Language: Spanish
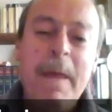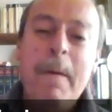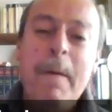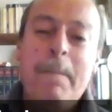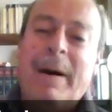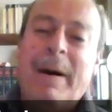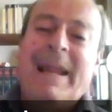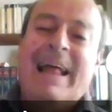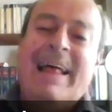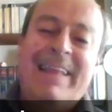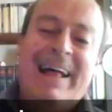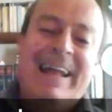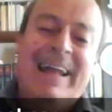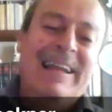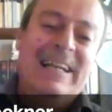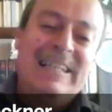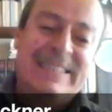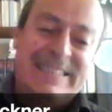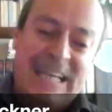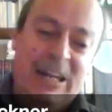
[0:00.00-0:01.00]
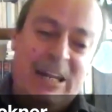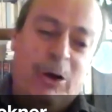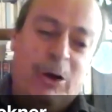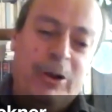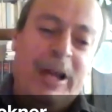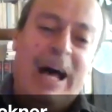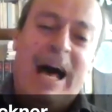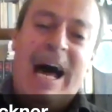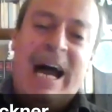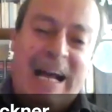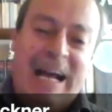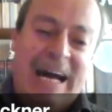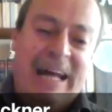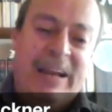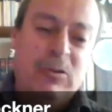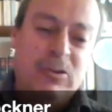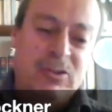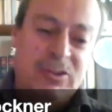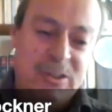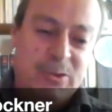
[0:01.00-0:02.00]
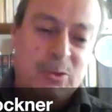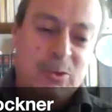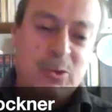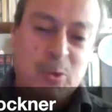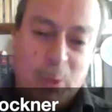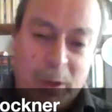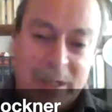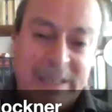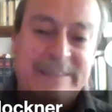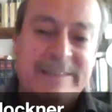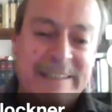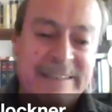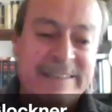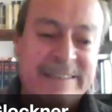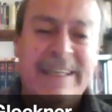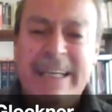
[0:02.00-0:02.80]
para dar el salón a Carlos y sus huestes.